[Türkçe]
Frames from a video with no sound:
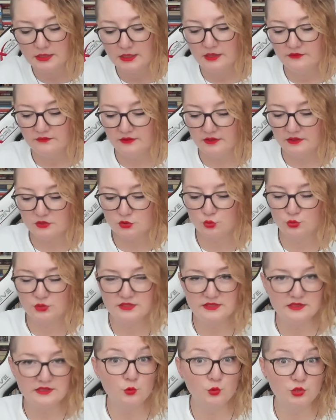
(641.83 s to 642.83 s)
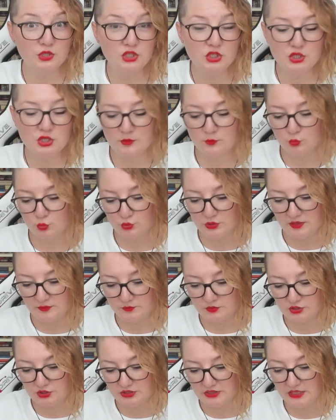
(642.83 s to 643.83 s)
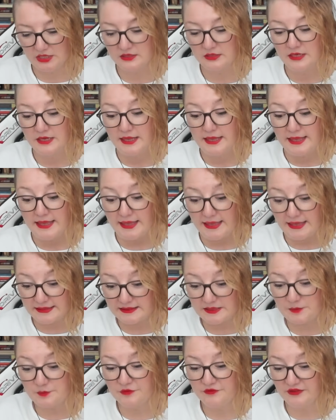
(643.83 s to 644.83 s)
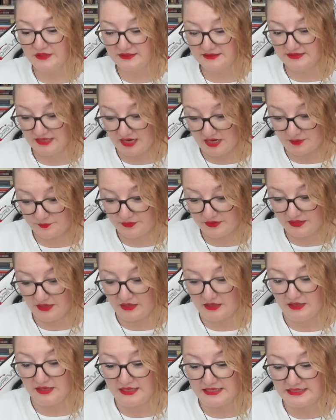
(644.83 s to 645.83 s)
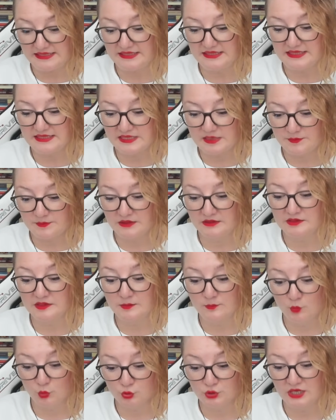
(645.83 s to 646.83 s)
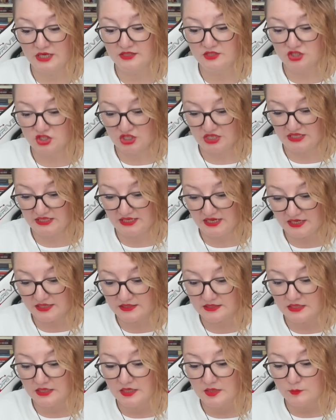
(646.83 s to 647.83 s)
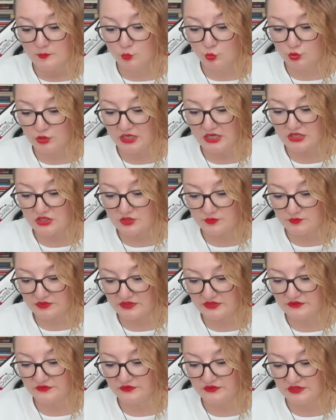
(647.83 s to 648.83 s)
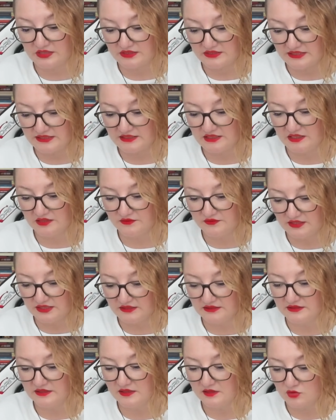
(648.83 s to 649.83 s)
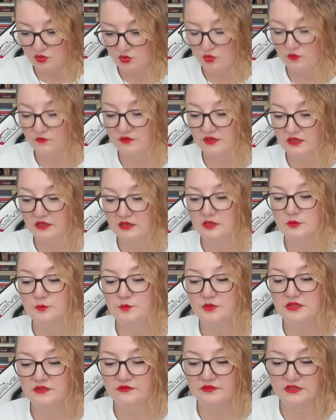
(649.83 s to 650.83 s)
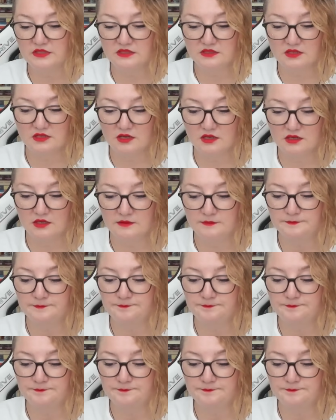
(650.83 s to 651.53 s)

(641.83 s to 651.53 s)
Daha sonra size okuyacağım buradan bir şeyler. Edep ve terbiye, eski zamanda modern şeyler, mütercim tarafından ilave edilen son ve garip bir fıkra.